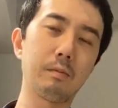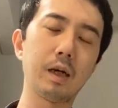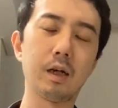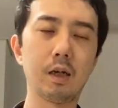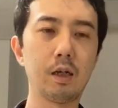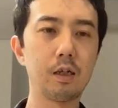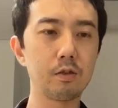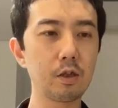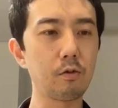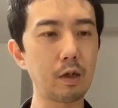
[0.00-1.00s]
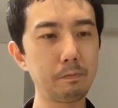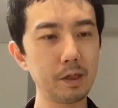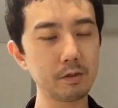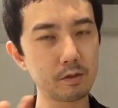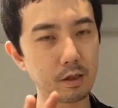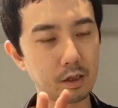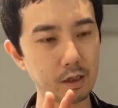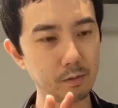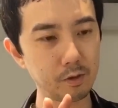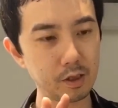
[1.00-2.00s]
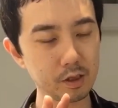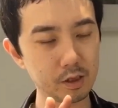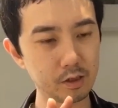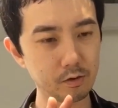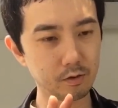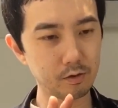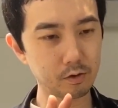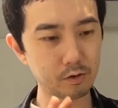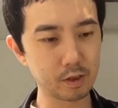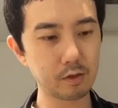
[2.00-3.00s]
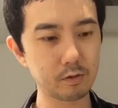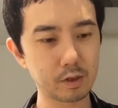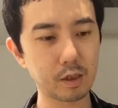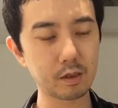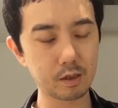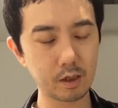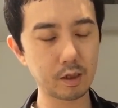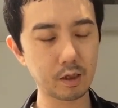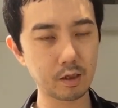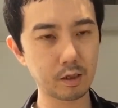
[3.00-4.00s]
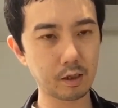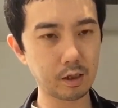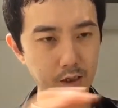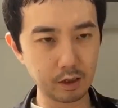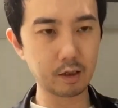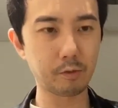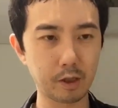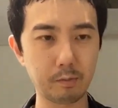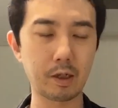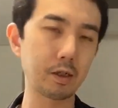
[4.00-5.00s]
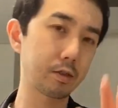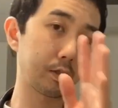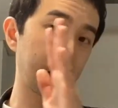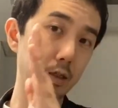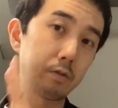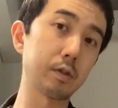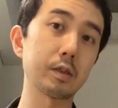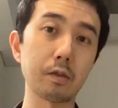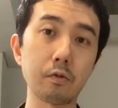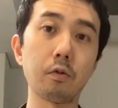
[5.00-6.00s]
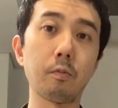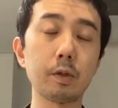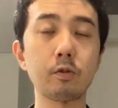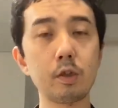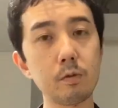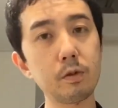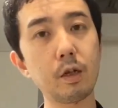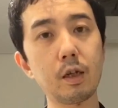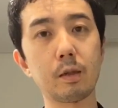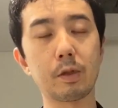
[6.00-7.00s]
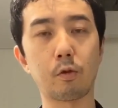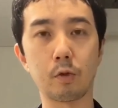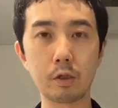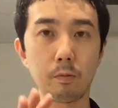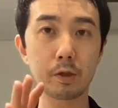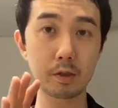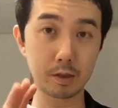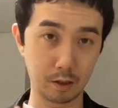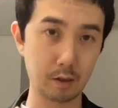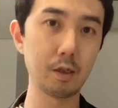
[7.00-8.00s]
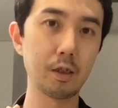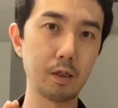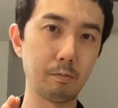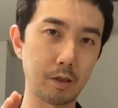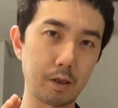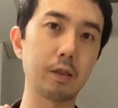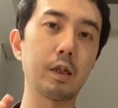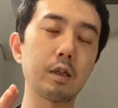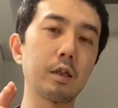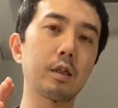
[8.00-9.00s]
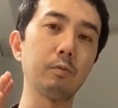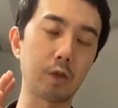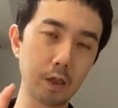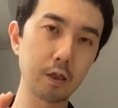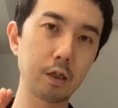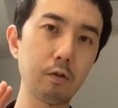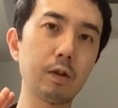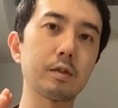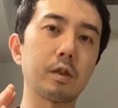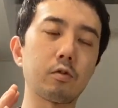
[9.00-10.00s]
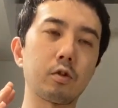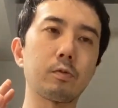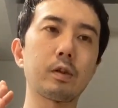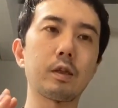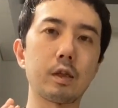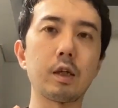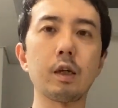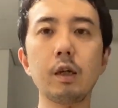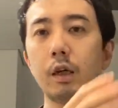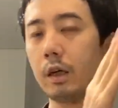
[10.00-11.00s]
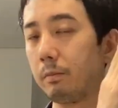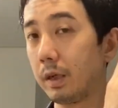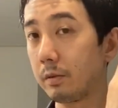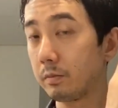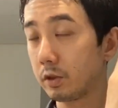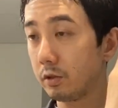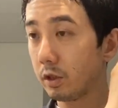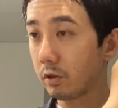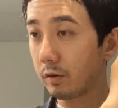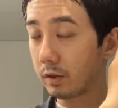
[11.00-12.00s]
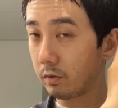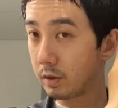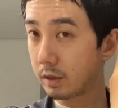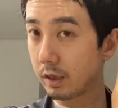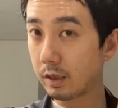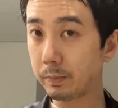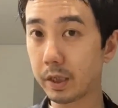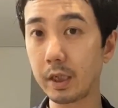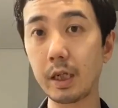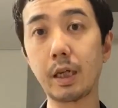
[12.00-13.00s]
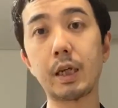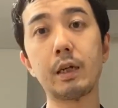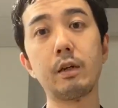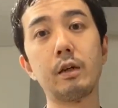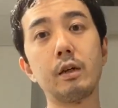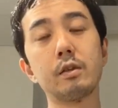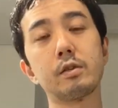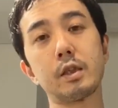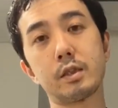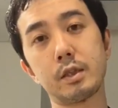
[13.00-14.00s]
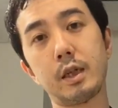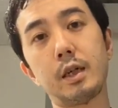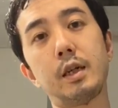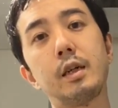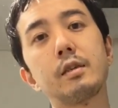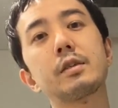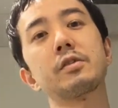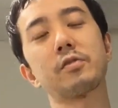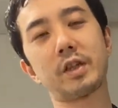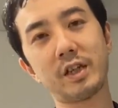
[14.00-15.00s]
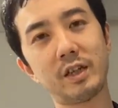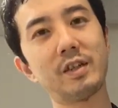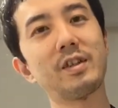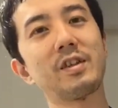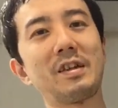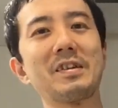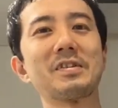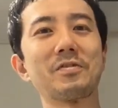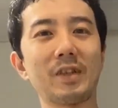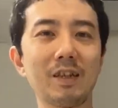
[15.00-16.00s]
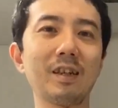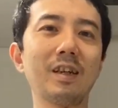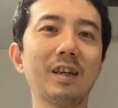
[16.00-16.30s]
まあ正直オランプレックスとかケアブリーチの処理剤を使ってケアカラーでもやればああやつや出るんですけど、まあ、トリートメラーってまあトリートメントですから、まあ、言ってもね色がついたトリートメントなんで、まあ、種類によってはすごい質感がやっぱ綺麗ツヤツヤですよね。綺麗ですよね。